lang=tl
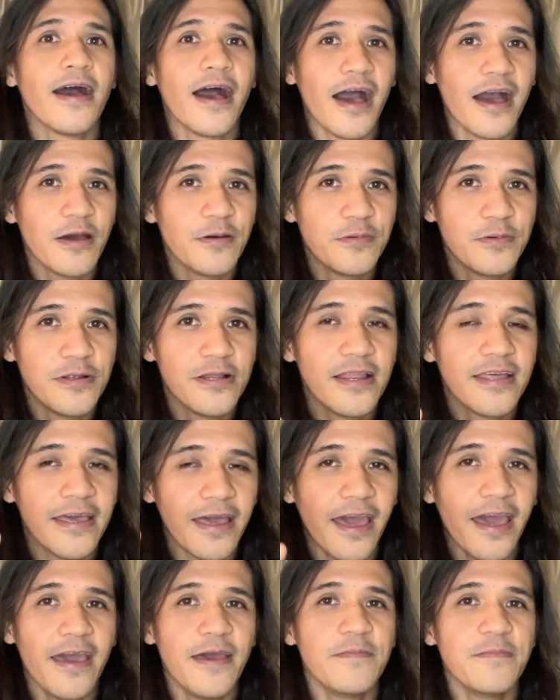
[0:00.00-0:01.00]
I will
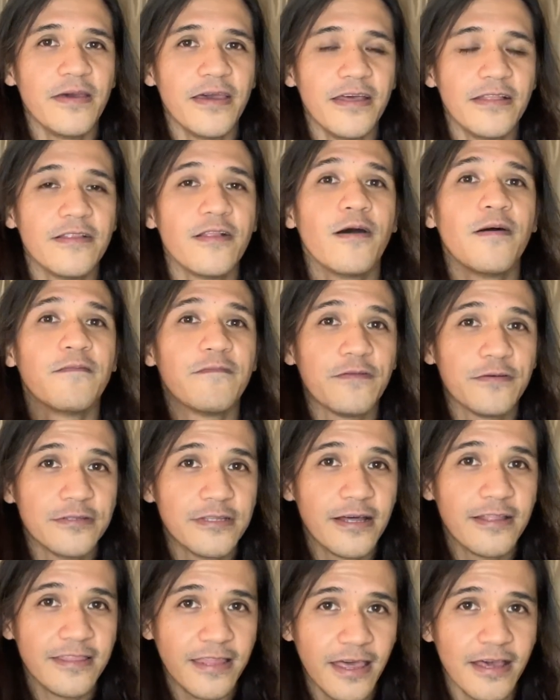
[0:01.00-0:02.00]
aim it for
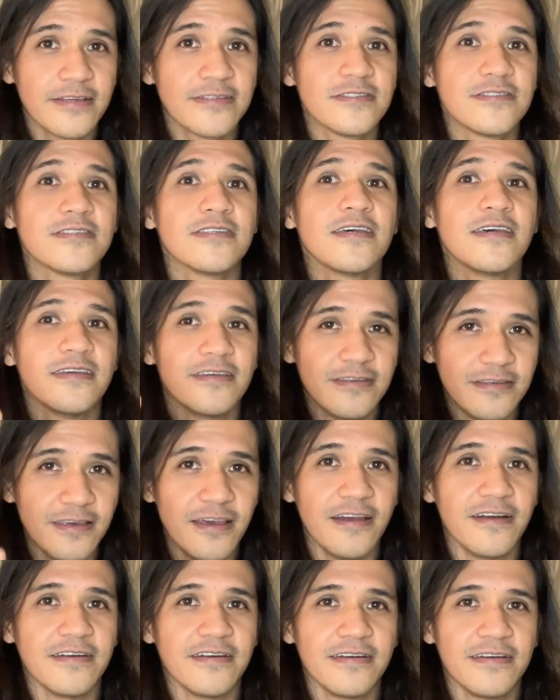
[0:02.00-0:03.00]
the next
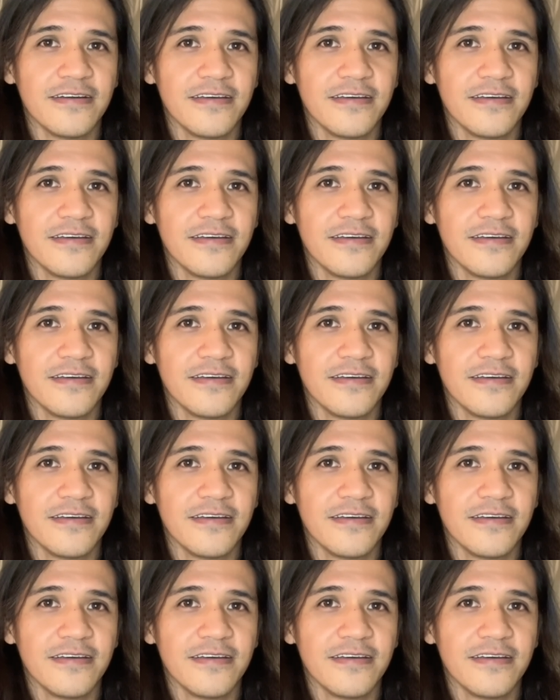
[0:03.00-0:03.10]
year.